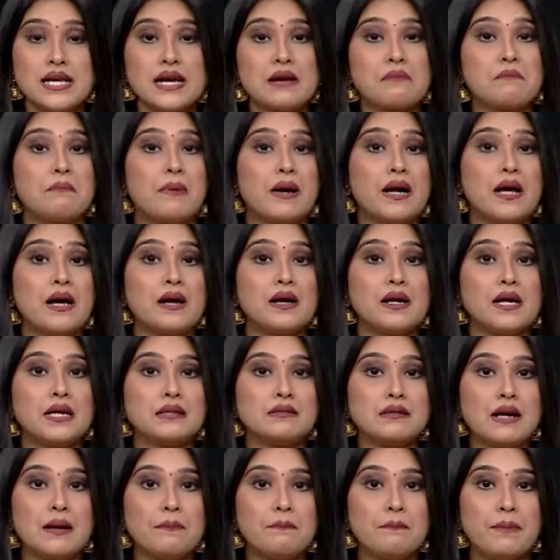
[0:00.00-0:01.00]
एक बड़ा
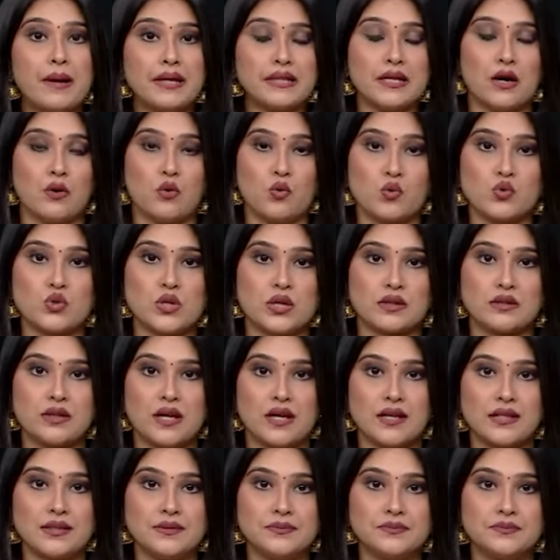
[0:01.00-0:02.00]
खतरा पैदा हो सकता
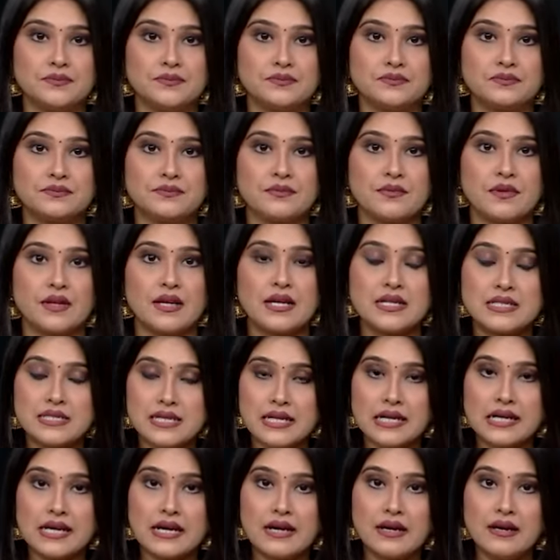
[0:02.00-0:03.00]
है
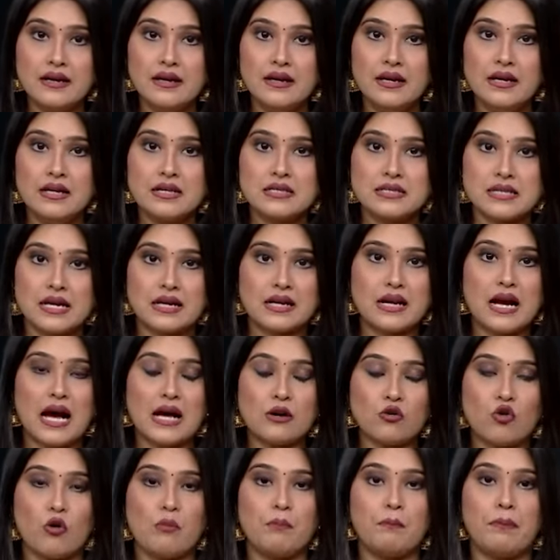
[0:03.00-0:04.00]
इसीलिए
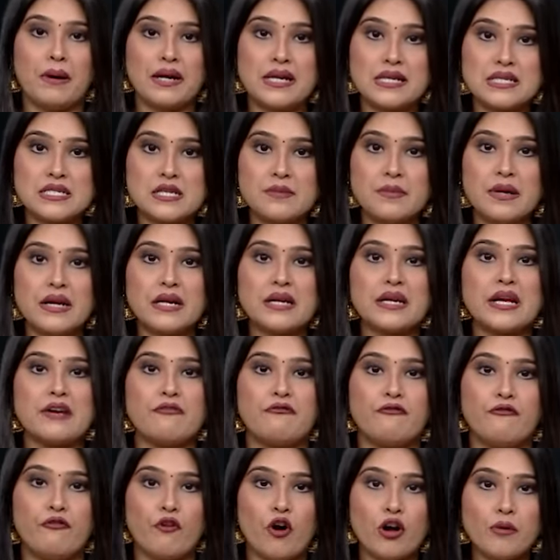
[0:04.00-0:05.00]
सरकार को परिसमन के
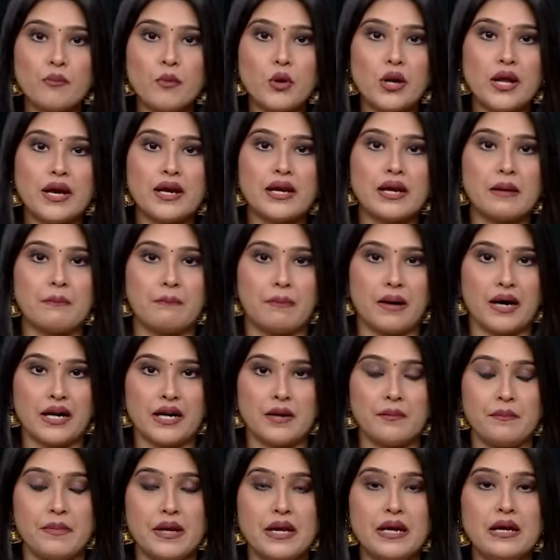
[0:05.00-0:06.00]
फॉर्मूले के
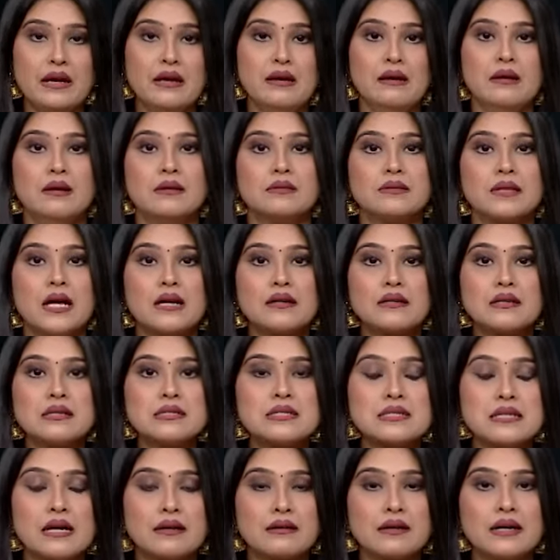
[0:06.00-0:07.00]
बारे में तर्क
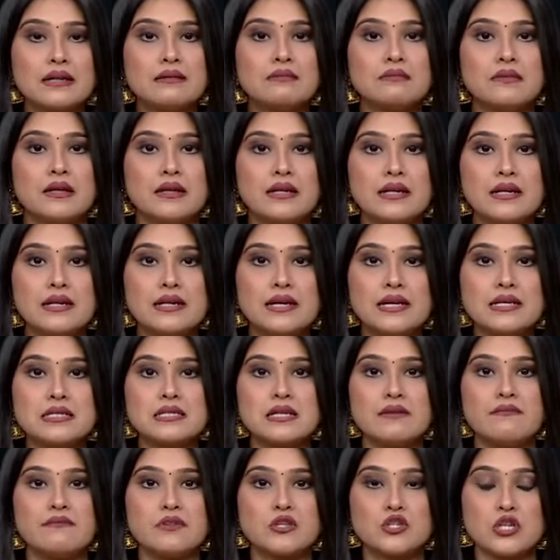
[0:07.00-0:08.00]
संगत तरीके
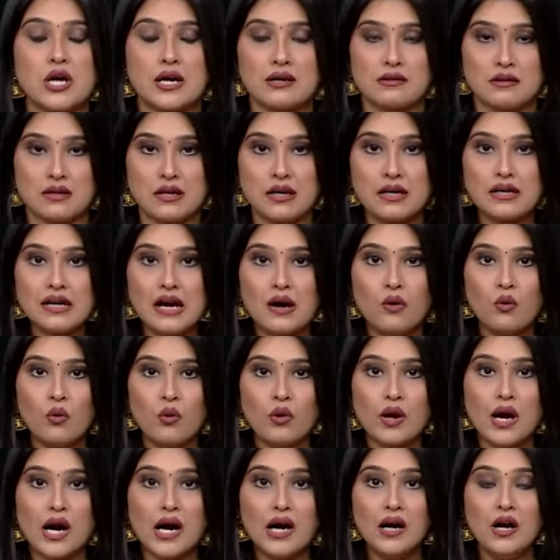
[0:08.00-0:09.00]
से विचार करना
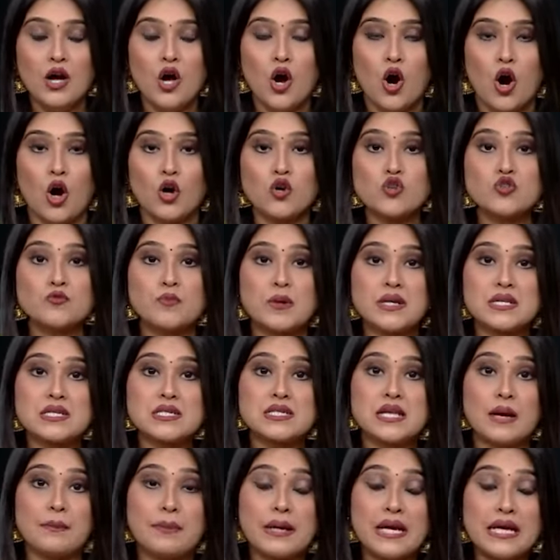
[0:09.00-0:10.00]
होगा और उस पर
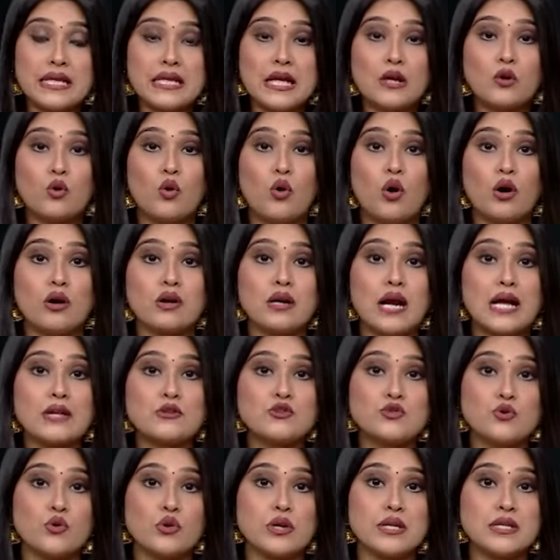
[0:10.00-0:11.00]
सभी दलों और
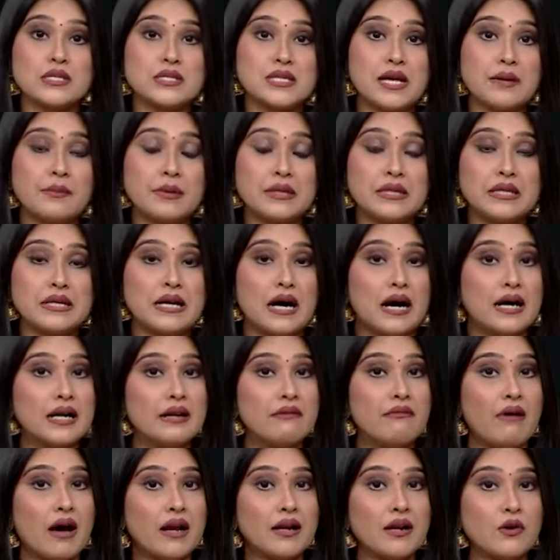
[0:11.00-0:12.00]
राज्यों की सहमति
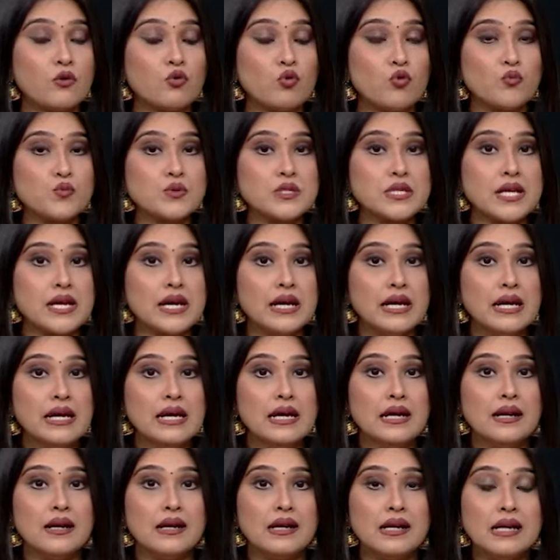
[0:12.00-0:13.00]
अनिवार्य रूप से
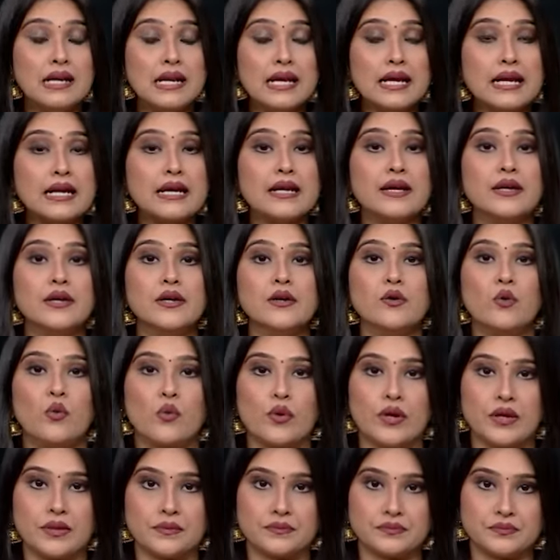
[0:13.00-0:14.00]
लेनी ही
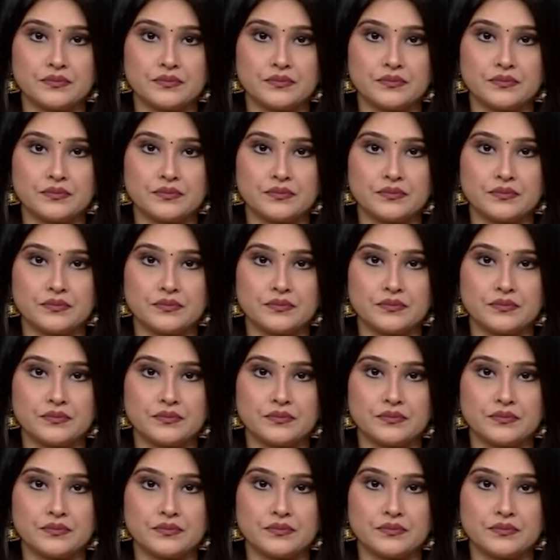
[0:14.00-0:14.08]
होगी